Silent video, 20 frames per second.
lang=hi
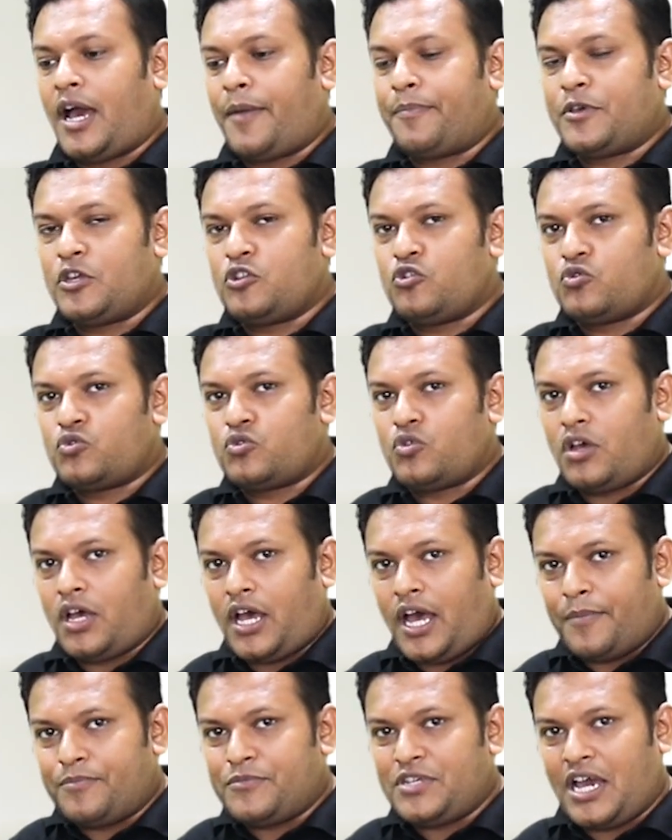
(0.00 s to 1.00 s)
आपके जो
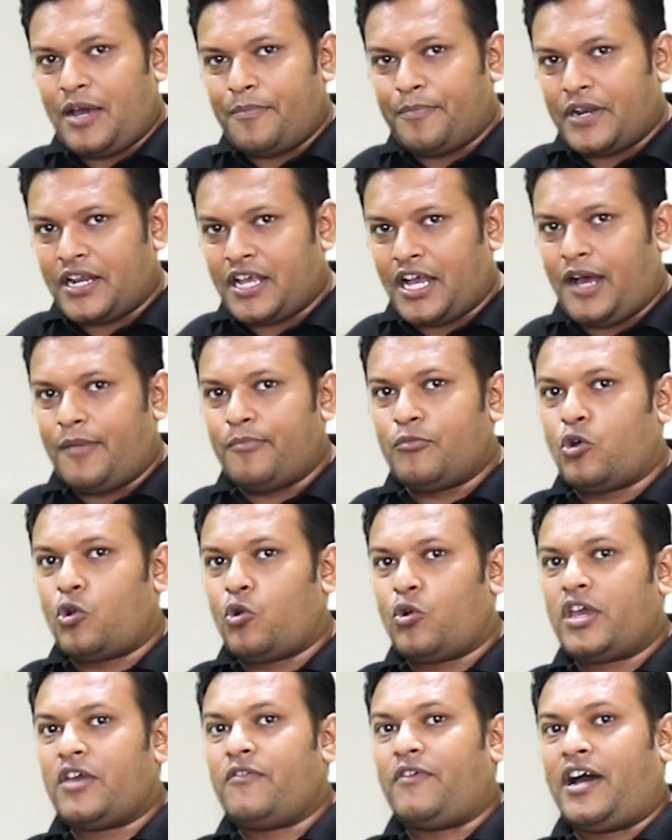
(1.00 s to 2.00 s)
आप जहाँ पर काम
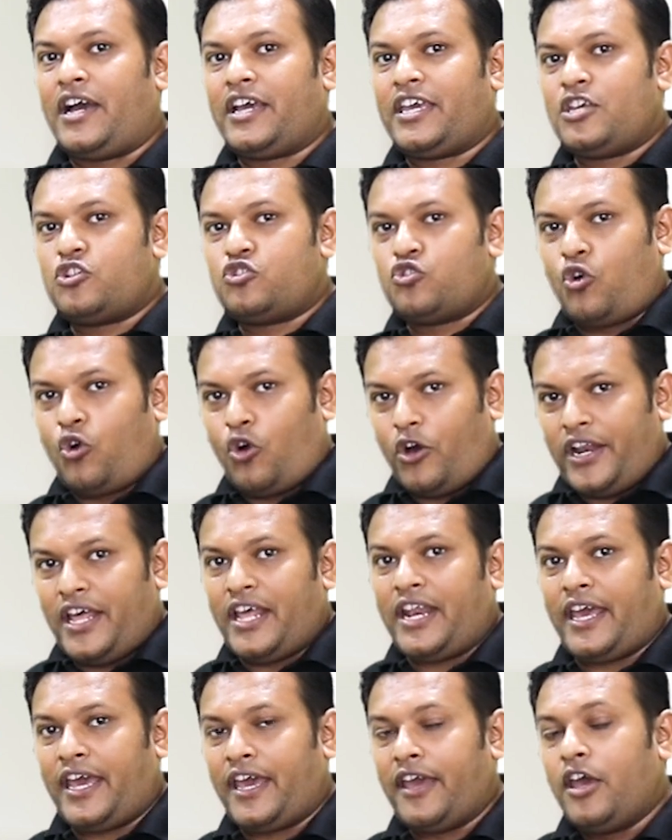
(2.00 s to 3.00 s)
करोगे वहाँ के जो
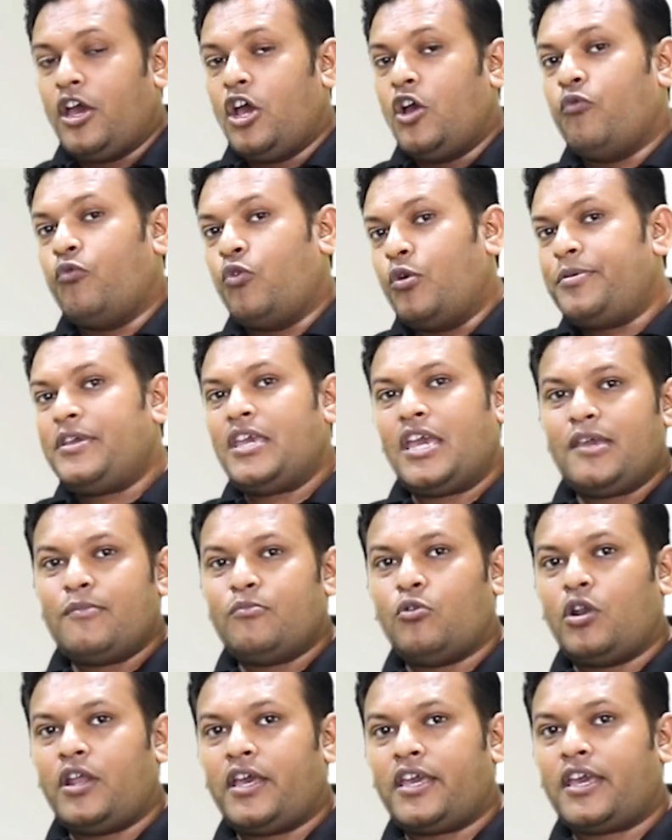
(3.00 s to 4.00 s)
ऑनर हैं वो भी यही
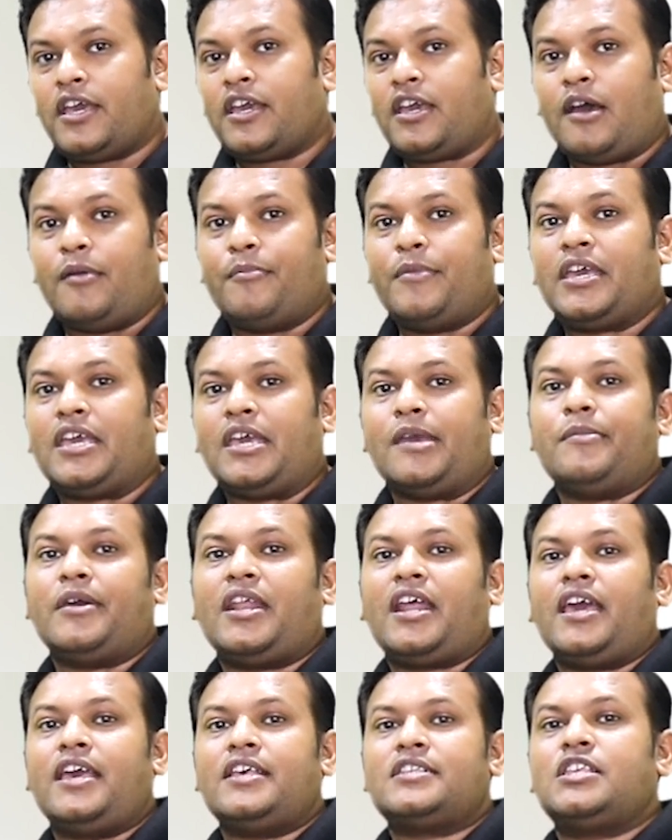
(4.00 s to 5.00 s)
बोलेंगे कि हमें
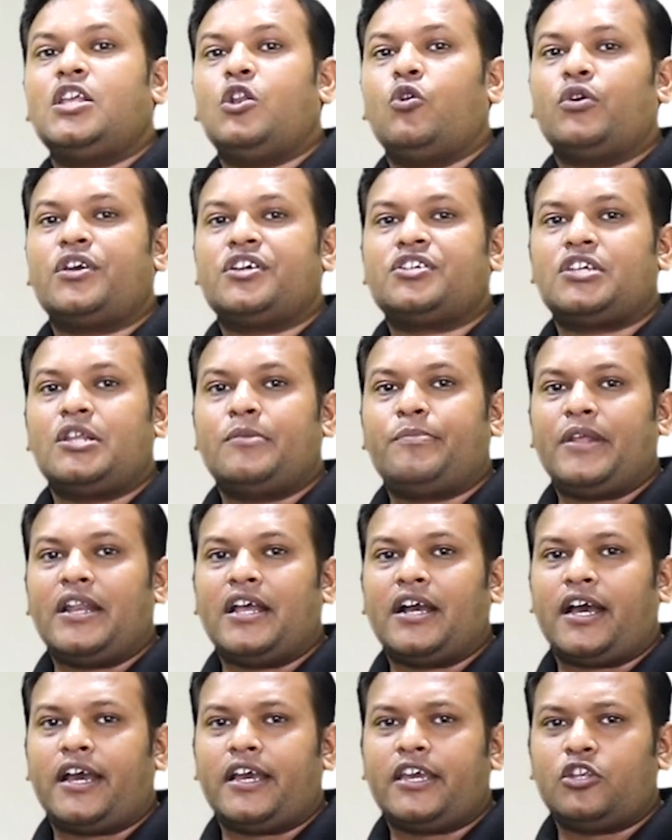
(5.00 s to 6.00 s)
कैमरा ऐसी लोकेशन पे
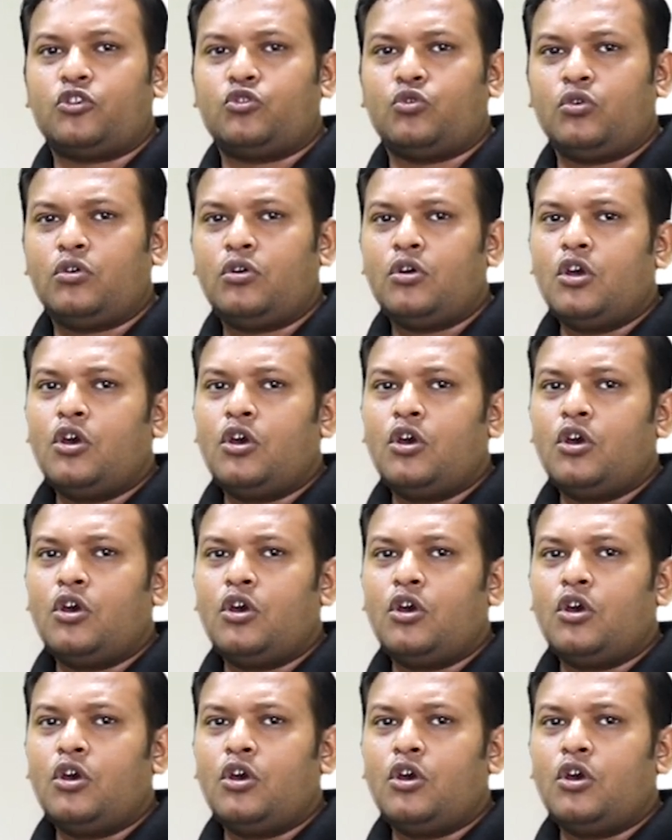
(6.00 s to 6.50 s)
लगा के दो